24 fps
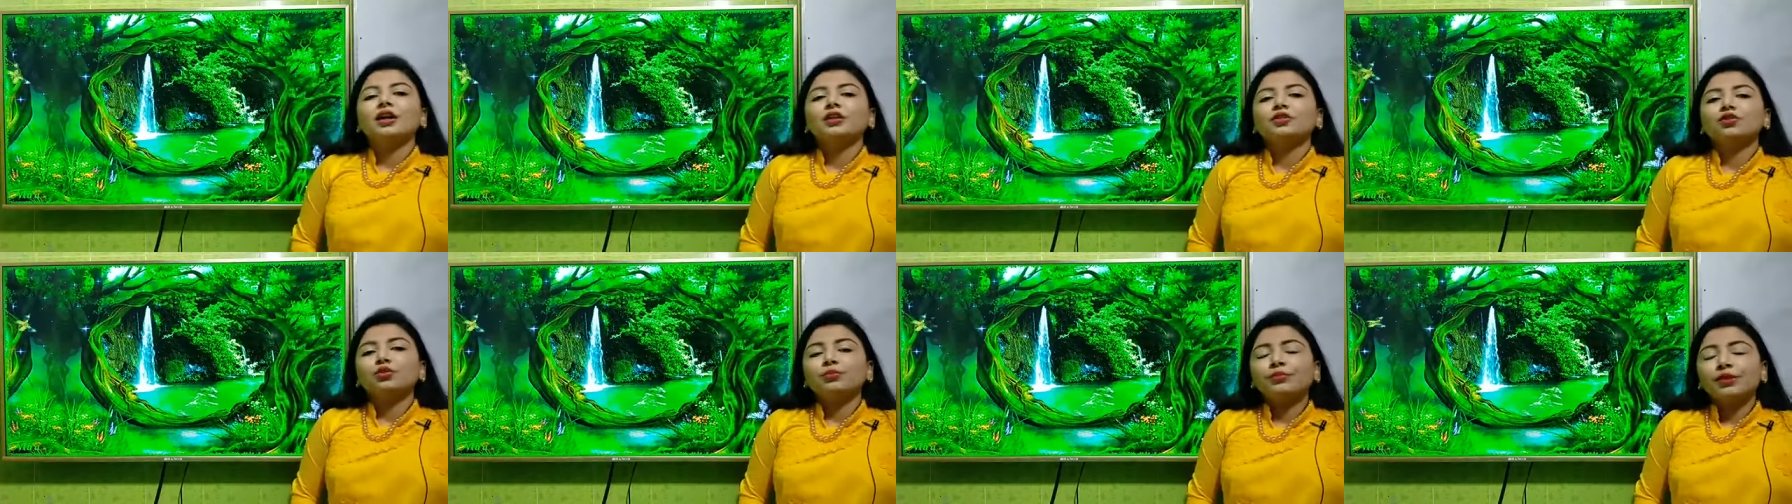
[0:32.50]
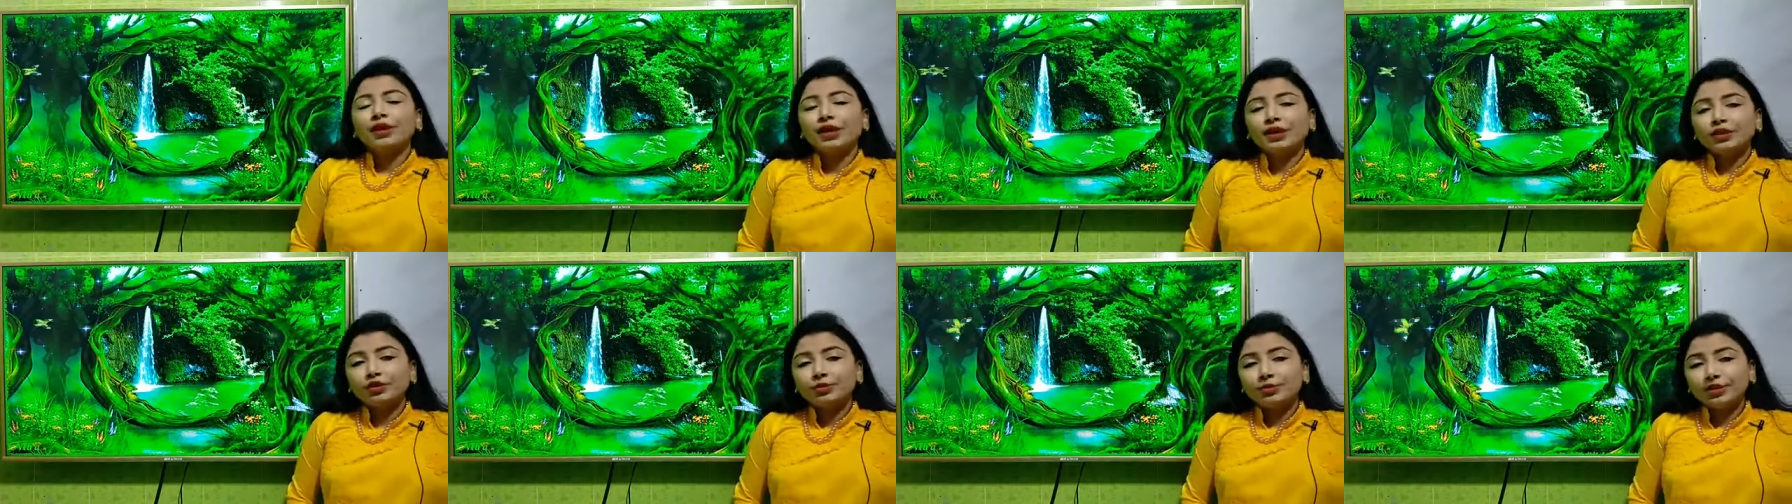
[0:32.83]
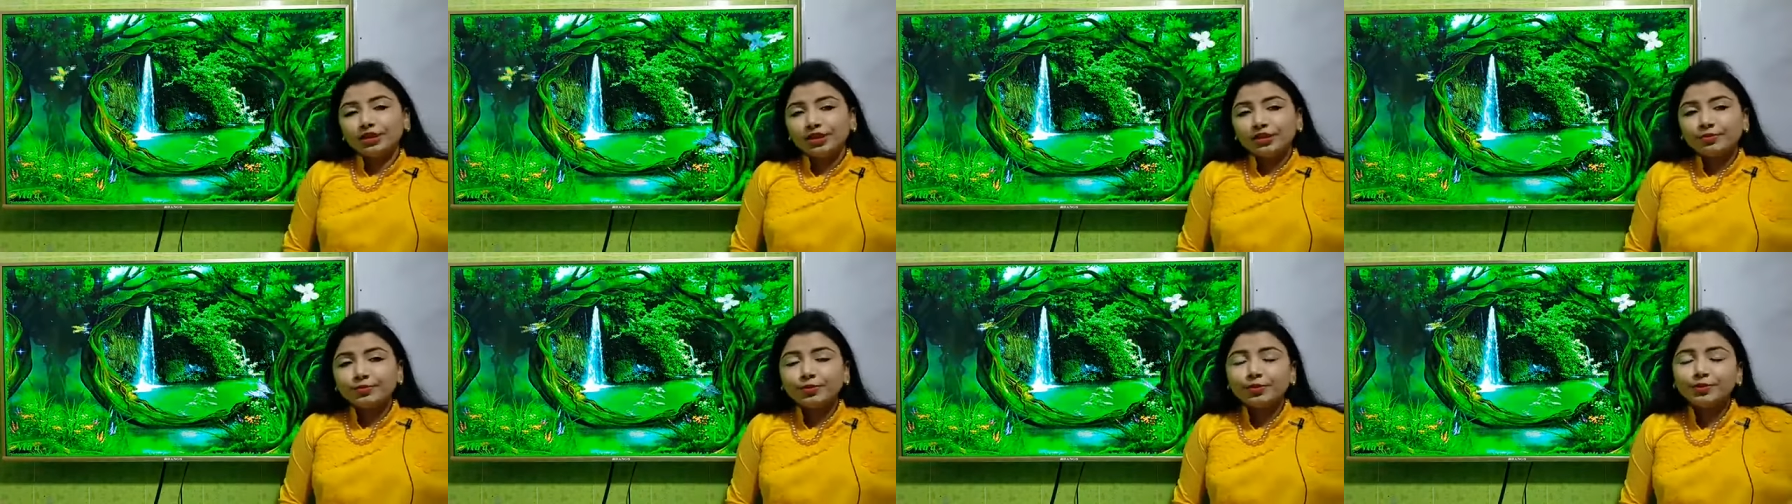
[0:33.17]
তোমরা
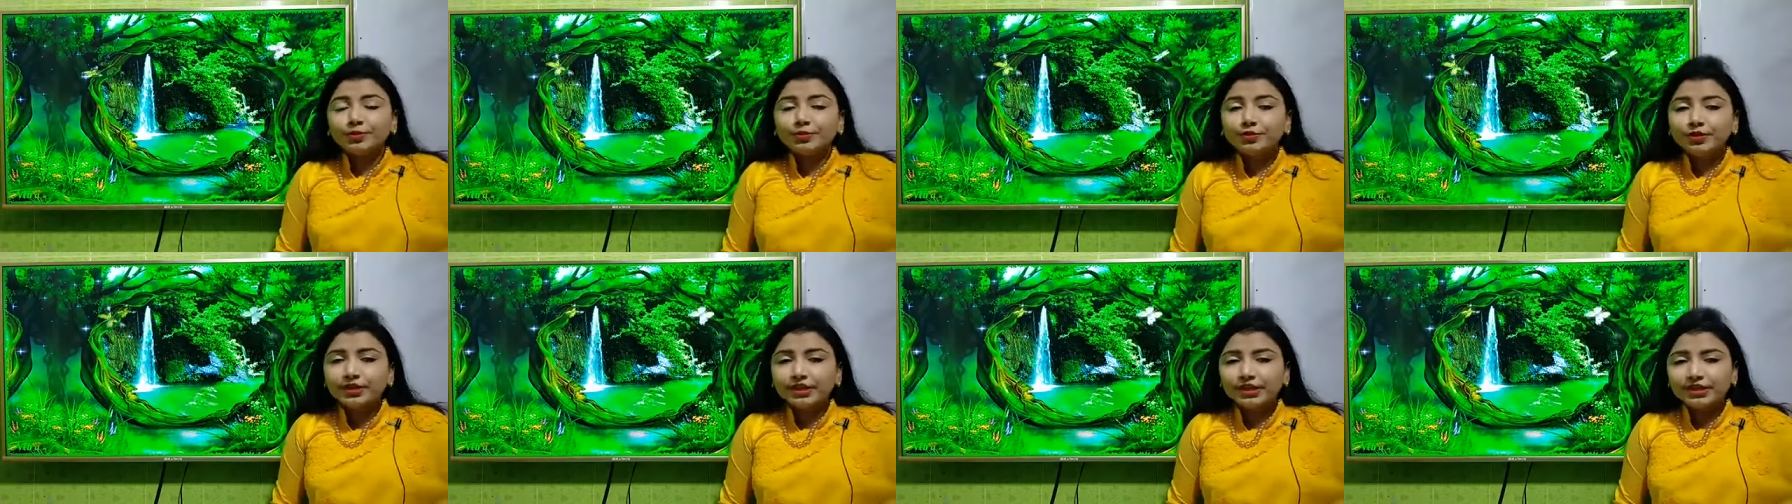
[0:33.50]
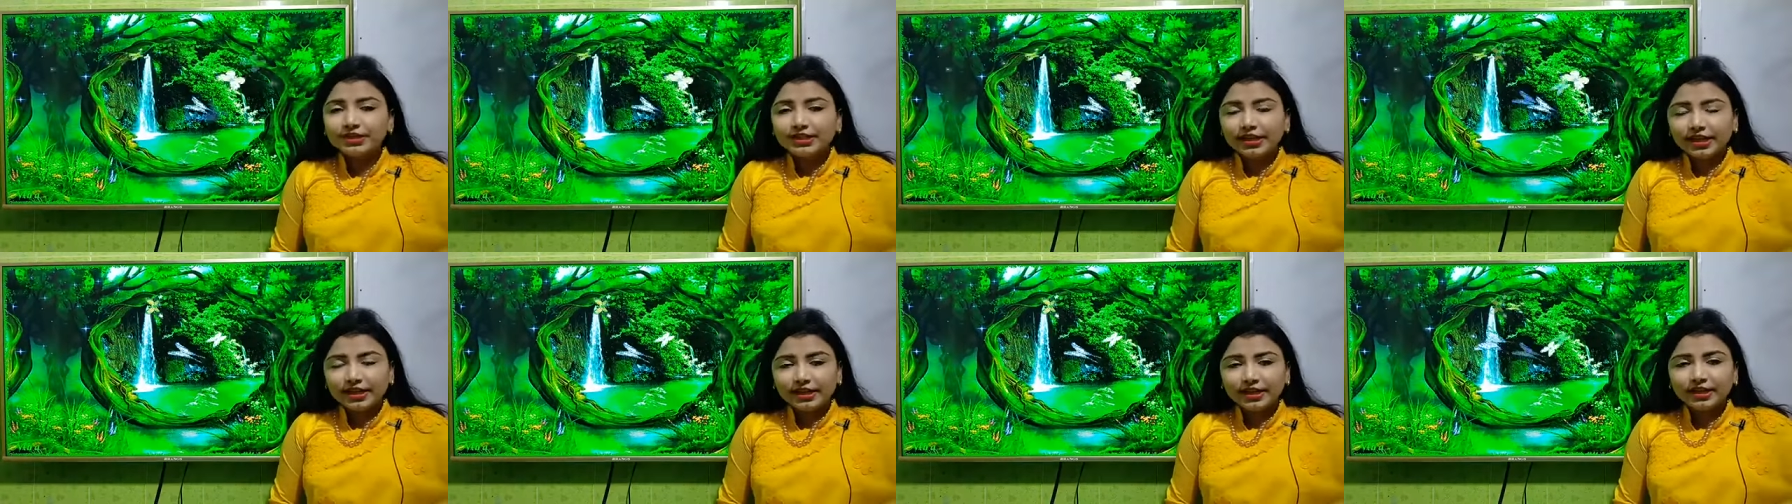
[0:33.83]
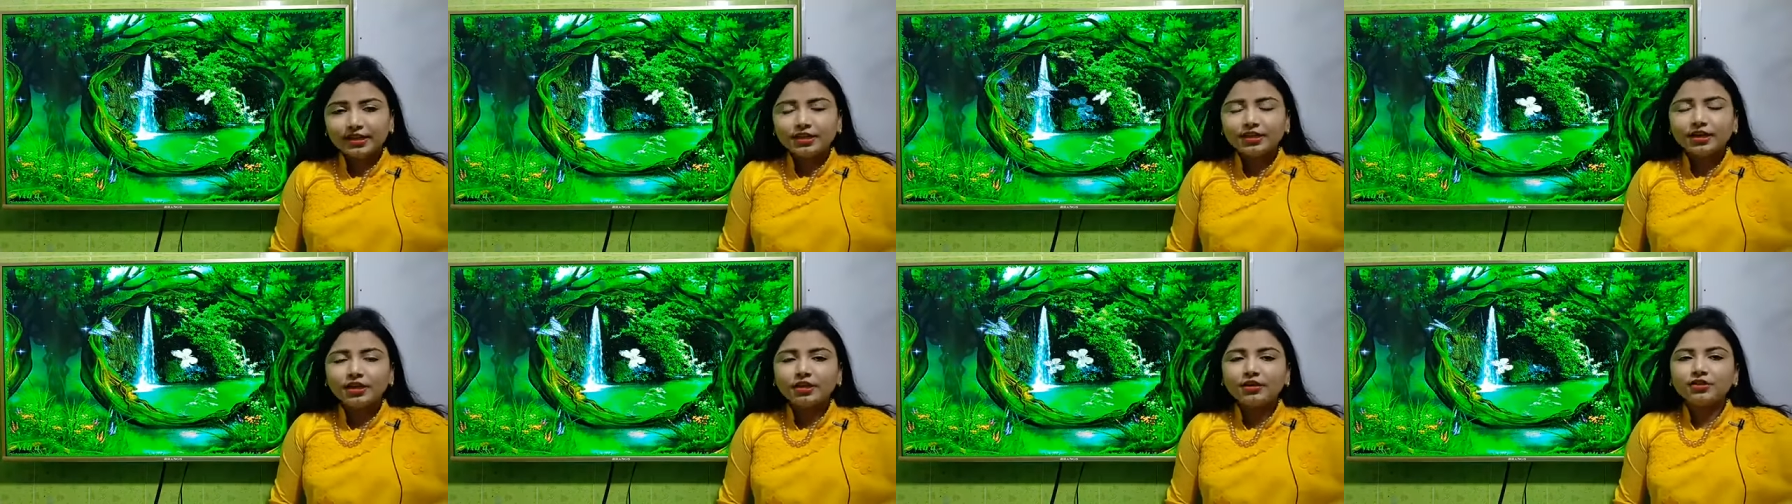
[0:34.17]
তোমাদের বন্ধুদের জানিয়ে
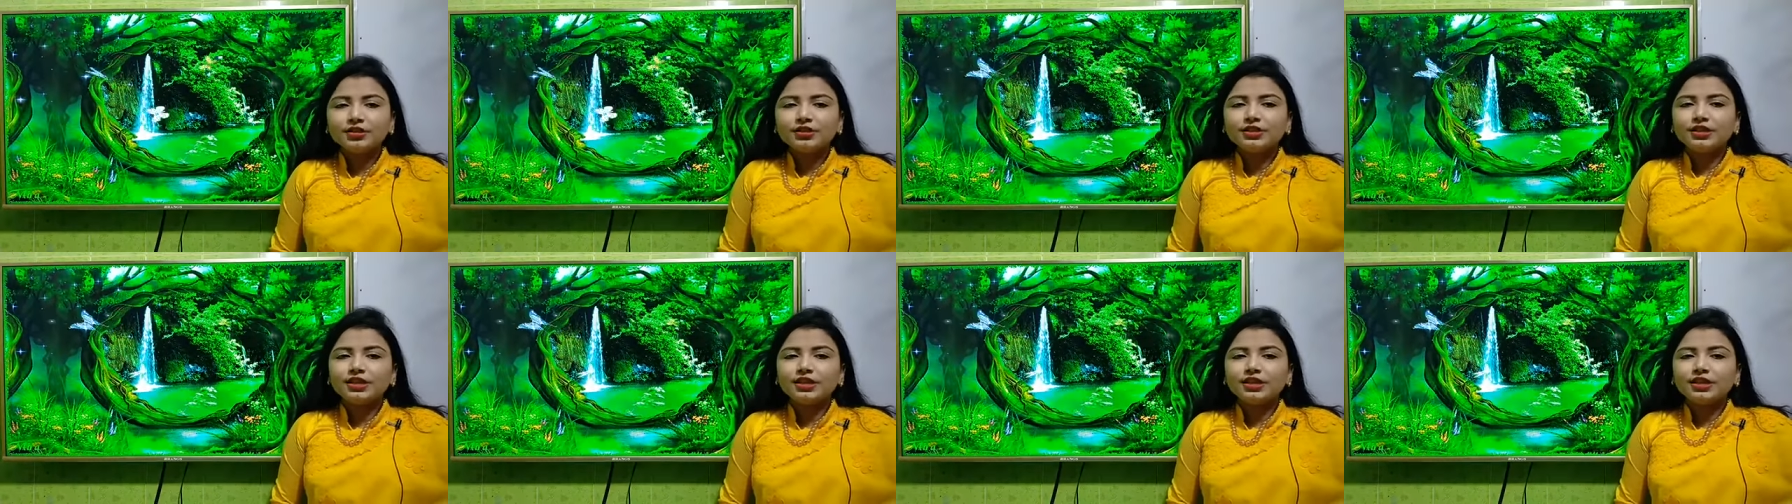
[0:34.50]
দাও